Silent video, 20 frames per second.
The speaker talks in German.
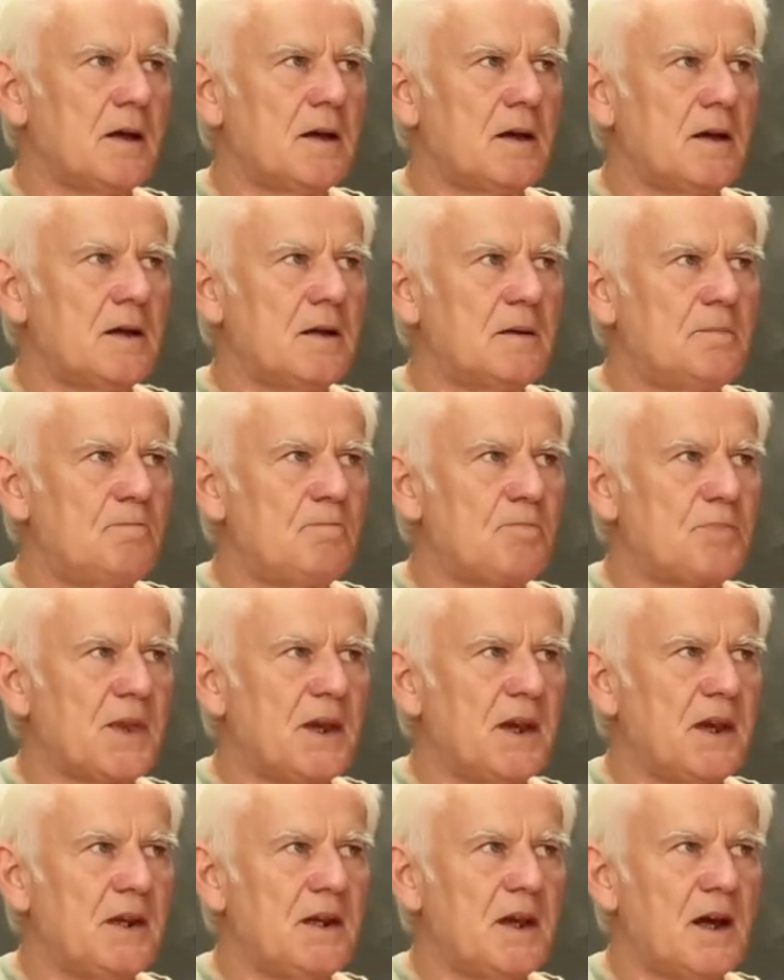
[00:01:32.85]
ähm,
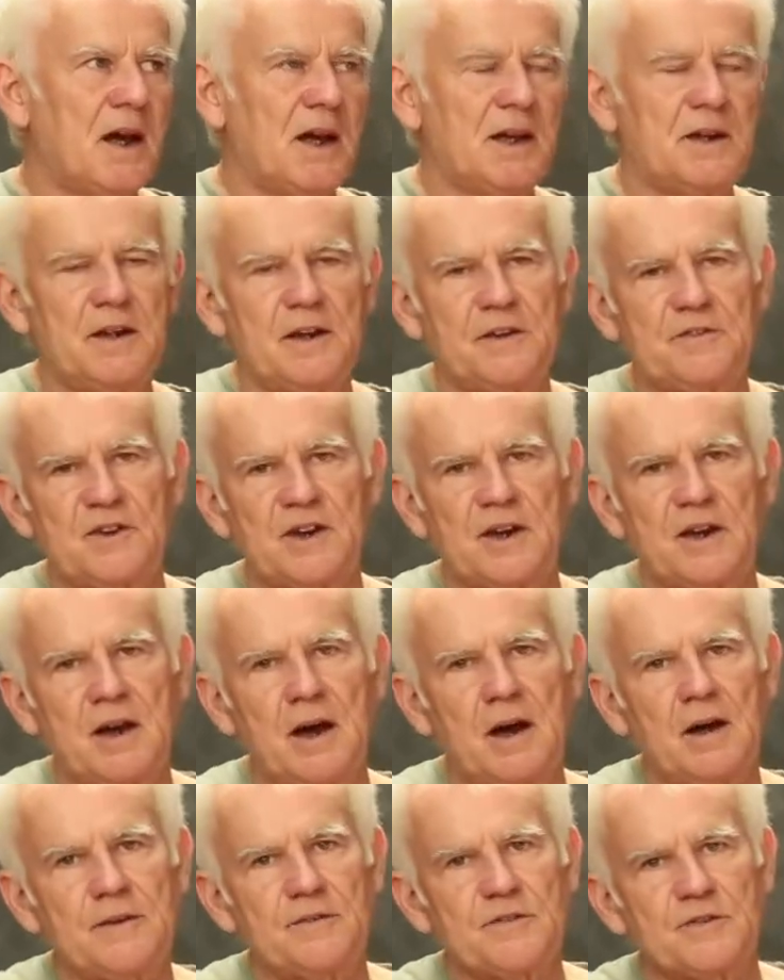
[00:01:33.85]
in einen
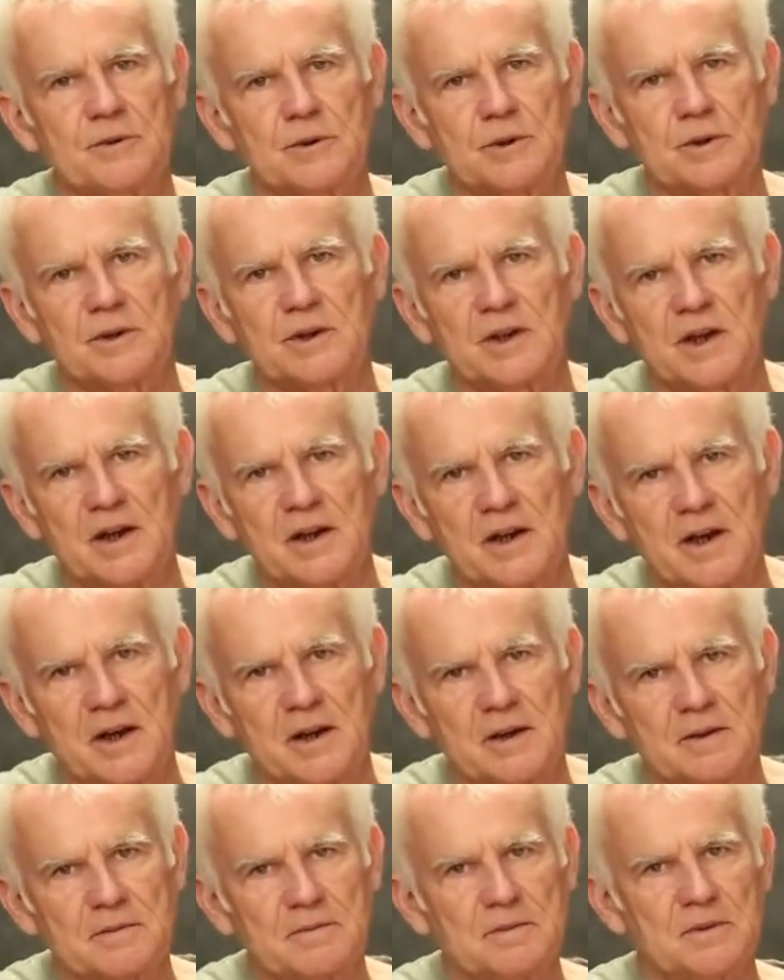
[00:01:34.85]
SEK-Zug kann
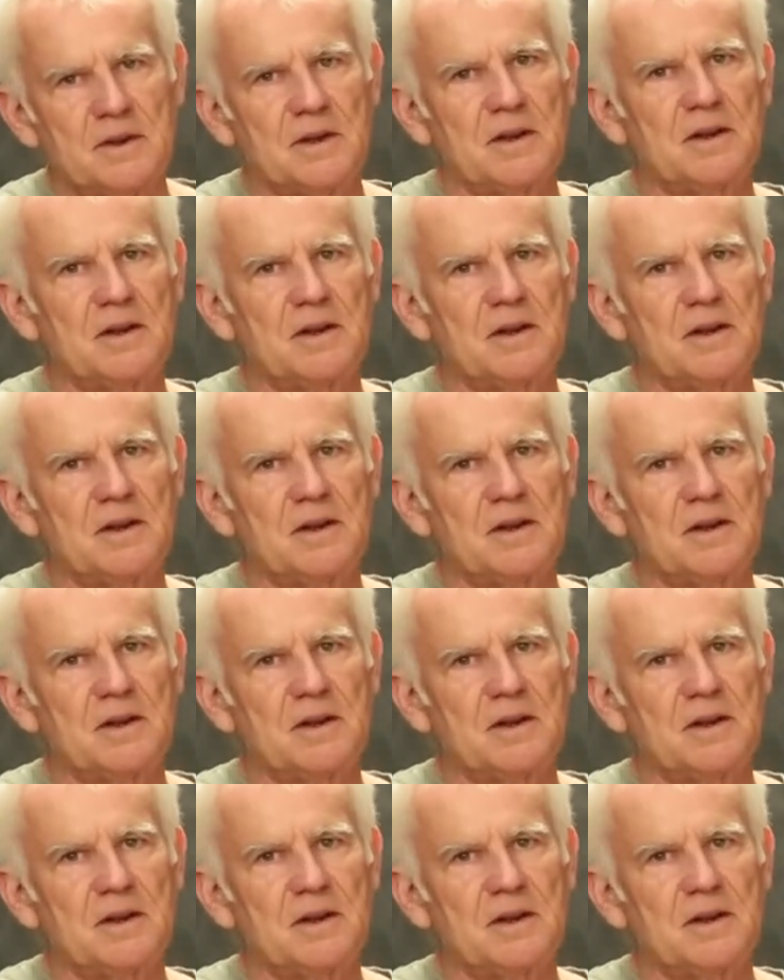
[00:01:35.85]
ein